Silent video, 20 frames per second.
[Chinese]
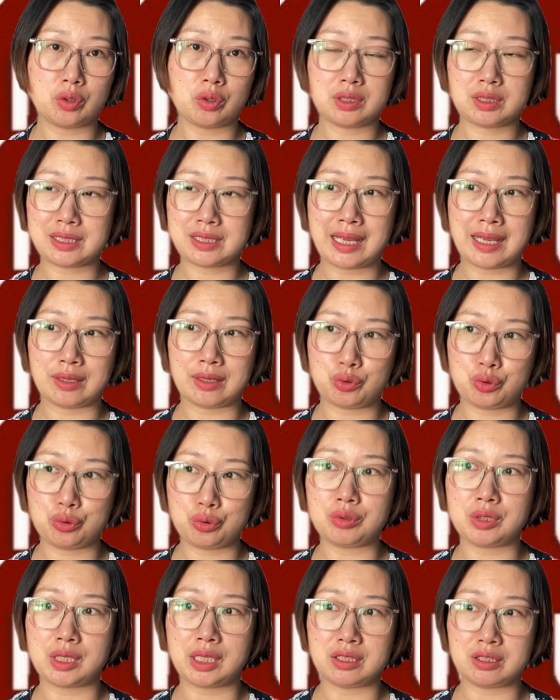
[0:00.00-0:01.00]
在
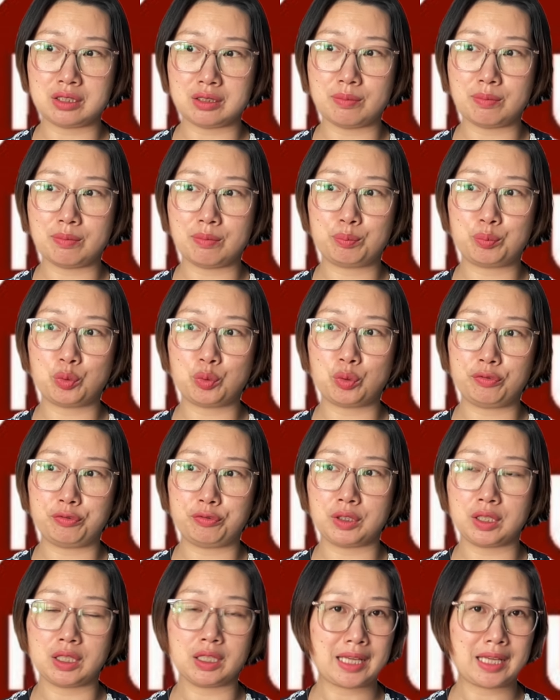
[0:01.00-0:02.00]
去年已经拨
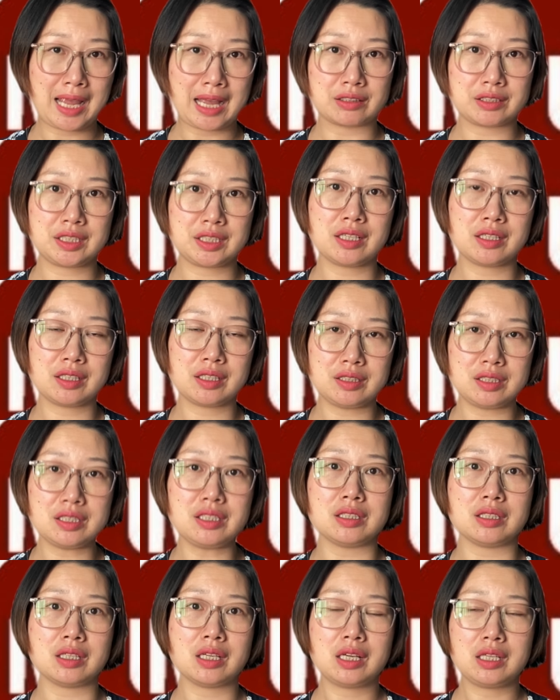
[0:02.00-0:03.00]
付了两千个
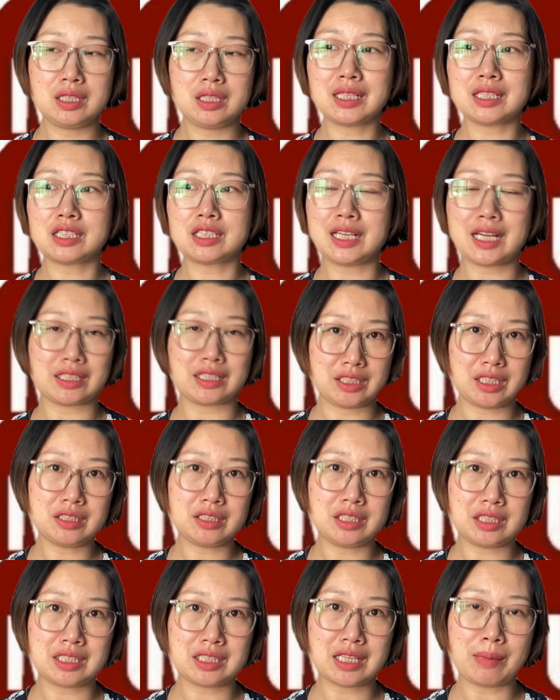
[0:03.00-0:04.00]
亿，应该是两千
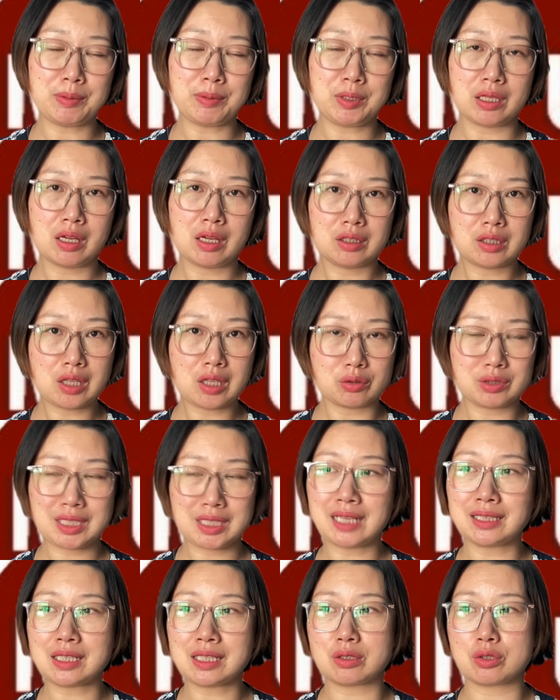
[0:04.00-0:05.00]
亿加币到
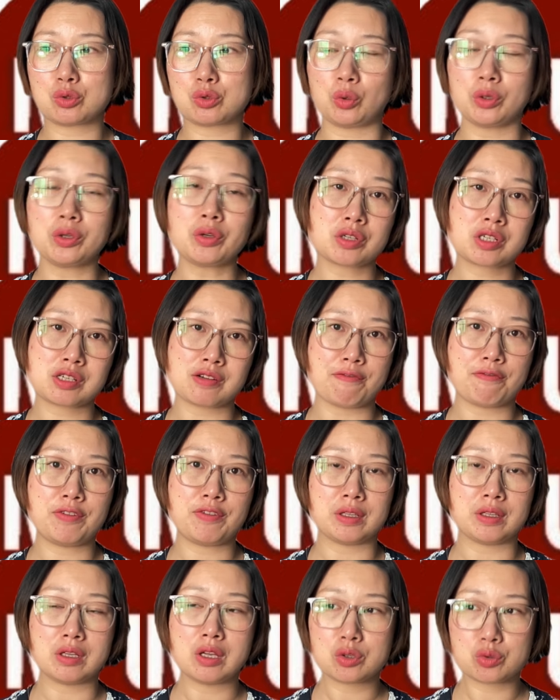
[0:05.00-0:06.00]
加拿大的所有省
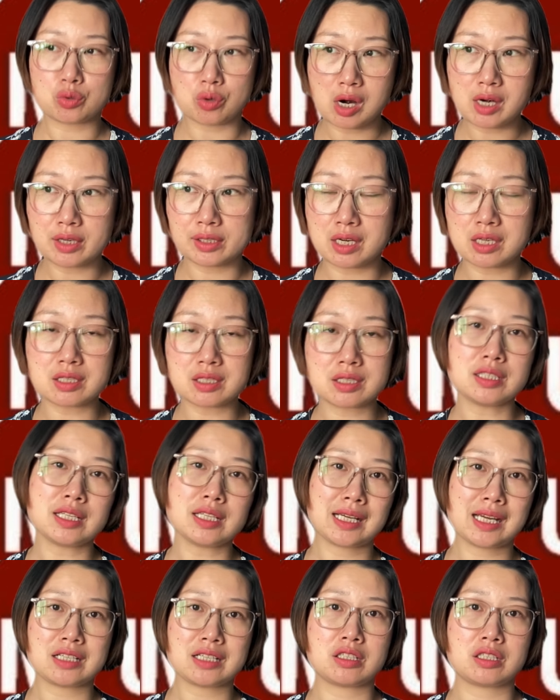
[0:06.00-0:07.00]
份，从二零二四
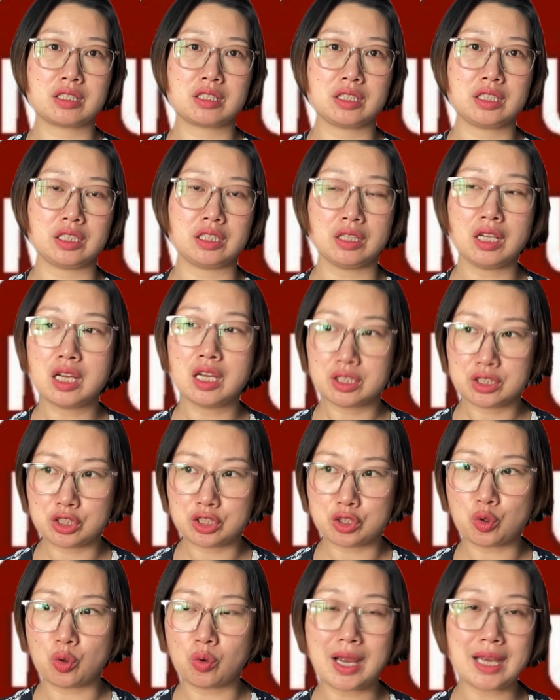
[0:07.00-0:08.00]
年开始执行。
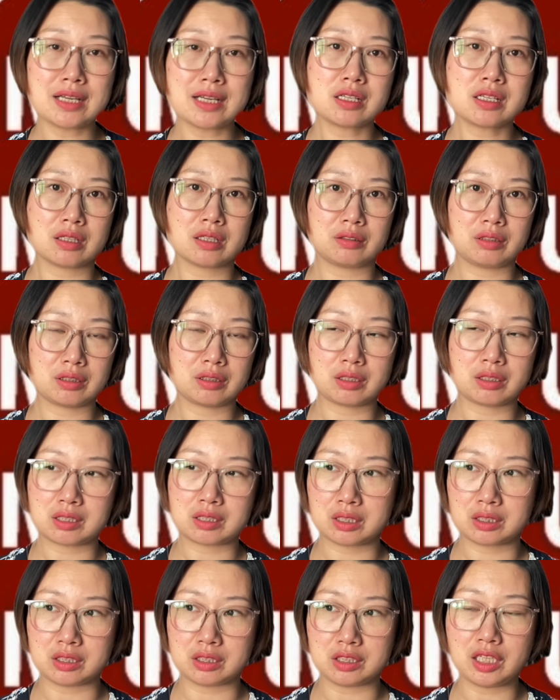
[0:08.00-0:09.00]
其中安省得到的
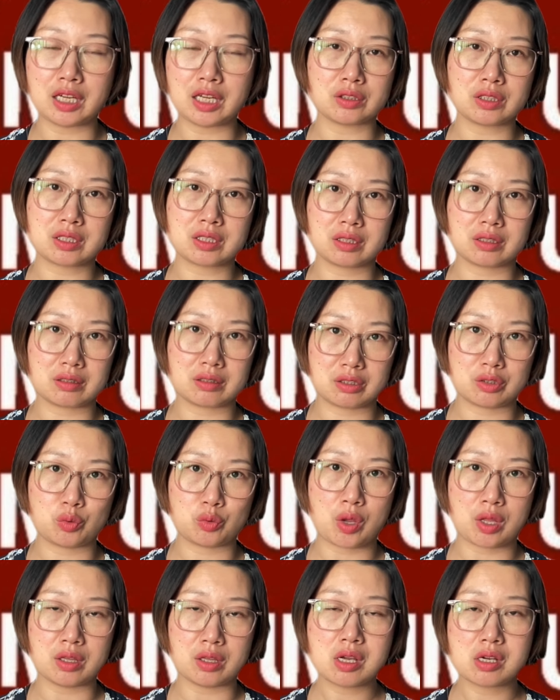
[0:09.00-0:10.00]
这个医疗的这个资
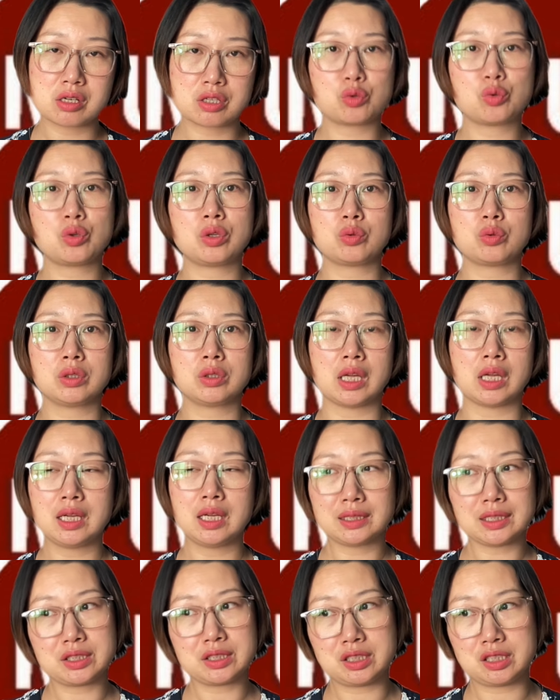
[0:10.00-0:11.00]
源是最多的，
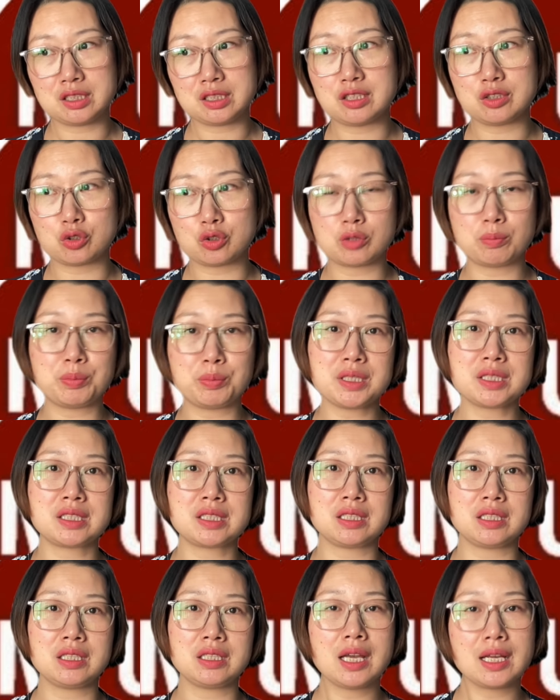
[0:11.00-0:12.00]
那其次就是
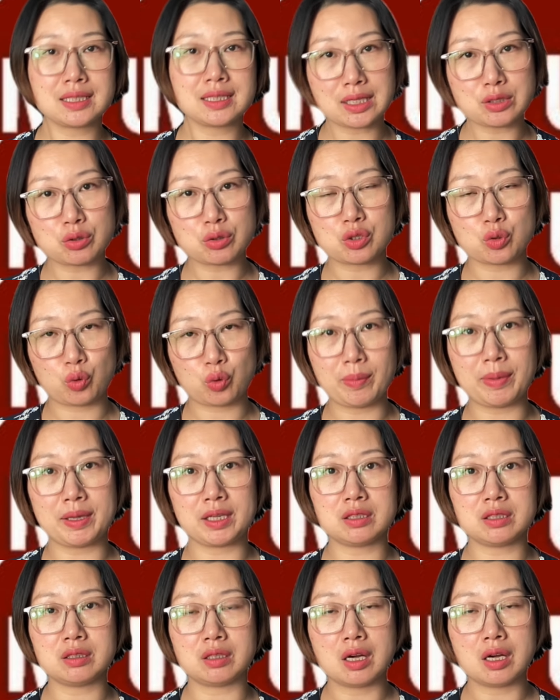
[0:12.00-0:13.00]
BC，再就是魁北
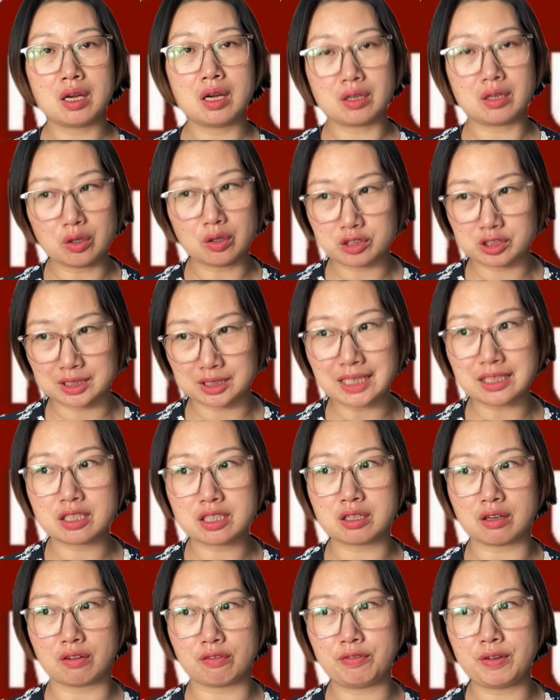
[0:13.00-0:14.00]
克，然后其他的
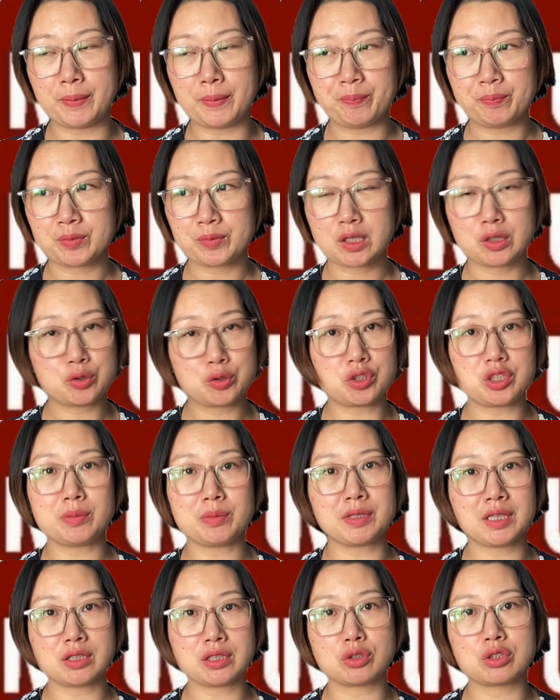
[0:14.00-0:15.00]
省份就基
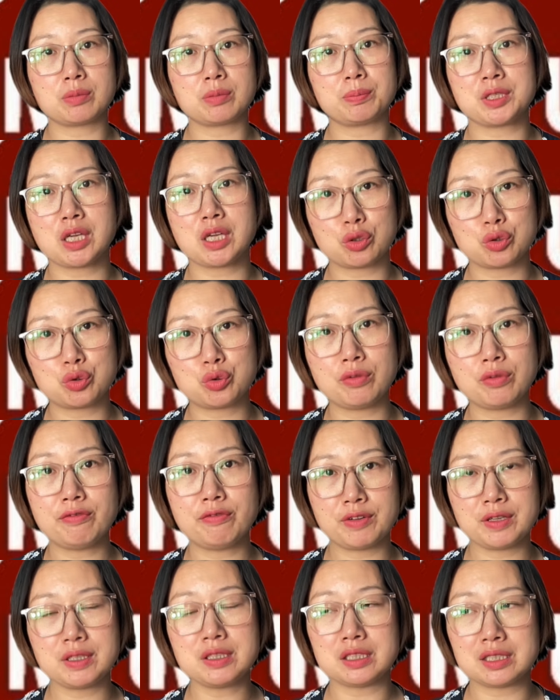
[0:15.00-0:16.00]
本上就是比较均
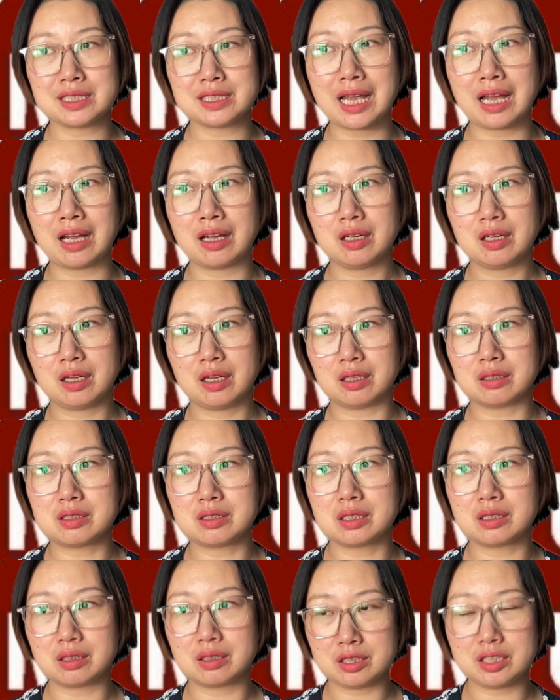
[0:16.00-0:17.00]
分一下啊
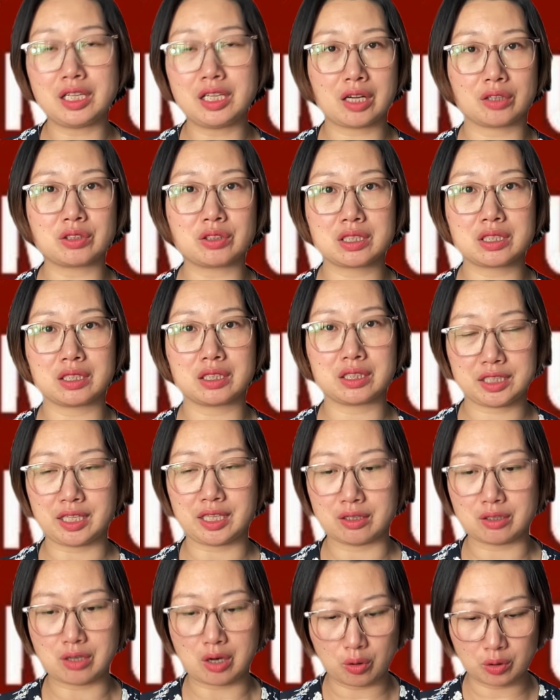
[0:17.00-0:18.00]
这个医疗的这个
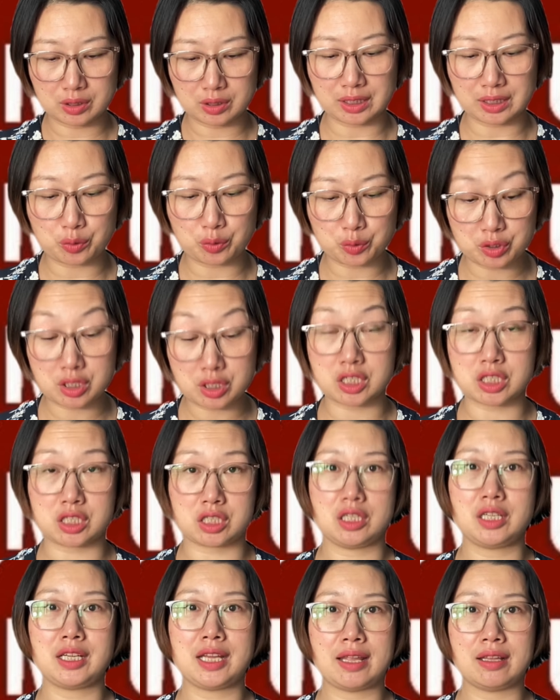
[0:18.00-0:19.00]
钱，然后相当于是
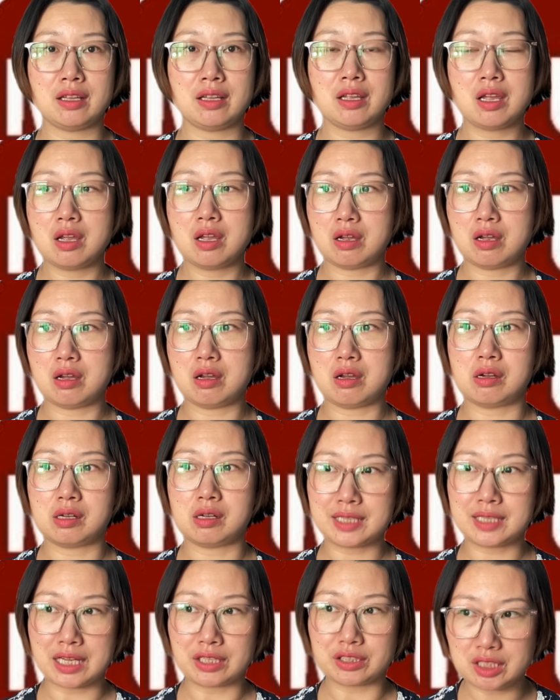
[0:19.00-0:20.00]
十年，呃，
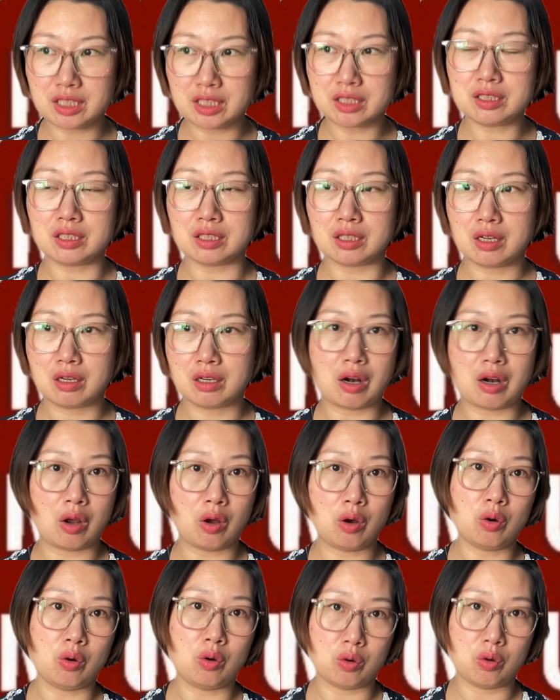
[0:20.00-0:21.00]
两千亿，然
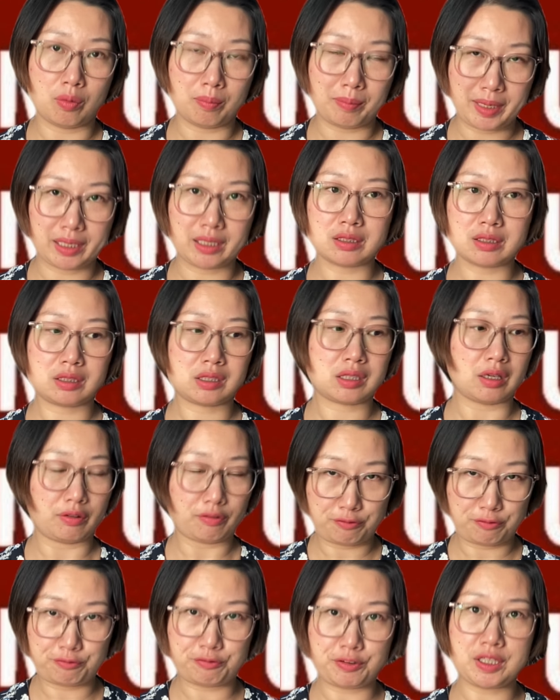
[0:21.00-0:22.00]
后每个省
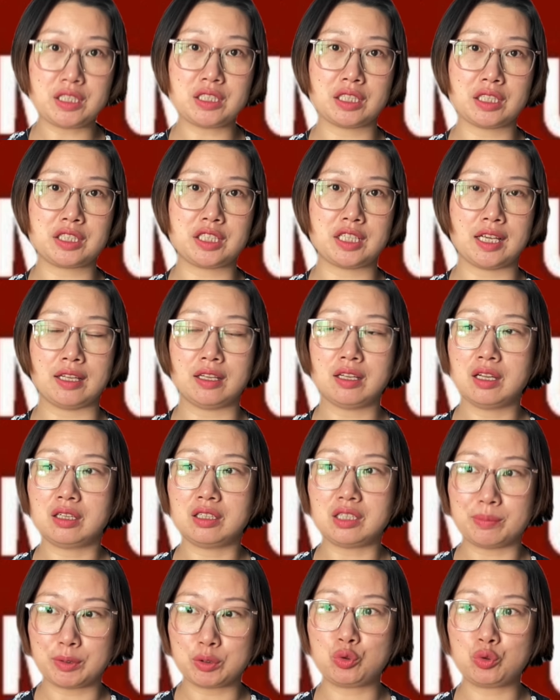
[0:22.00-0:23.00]
分一些钱，
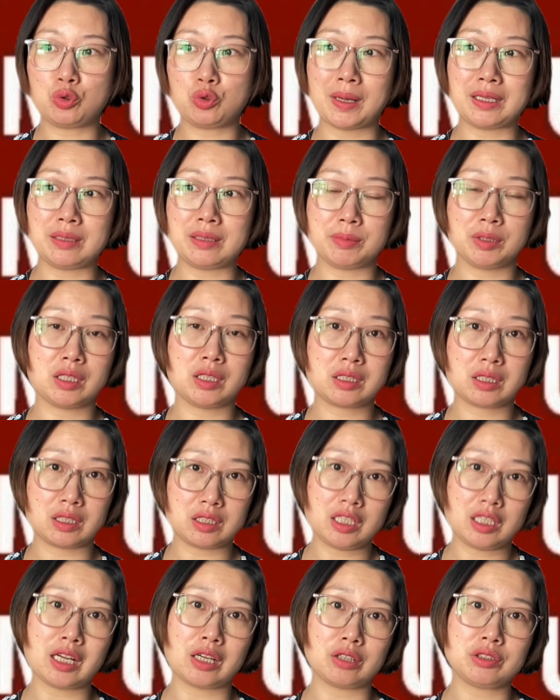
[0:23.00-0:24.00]
你们去把你们的这个
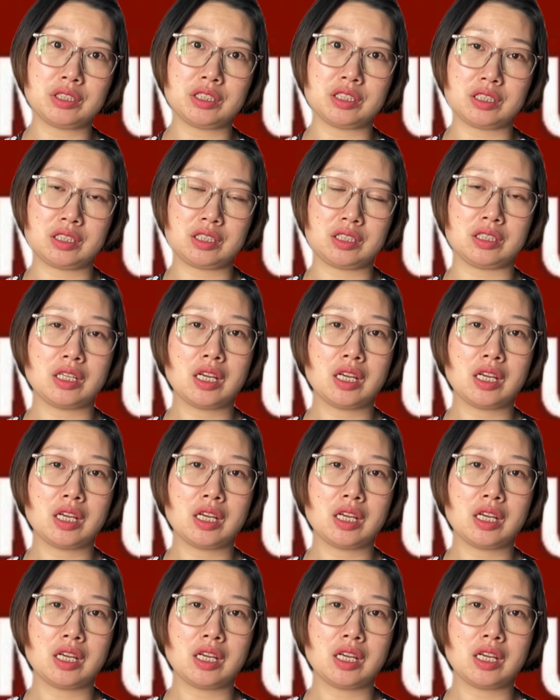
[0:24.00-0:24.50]
医疗体系、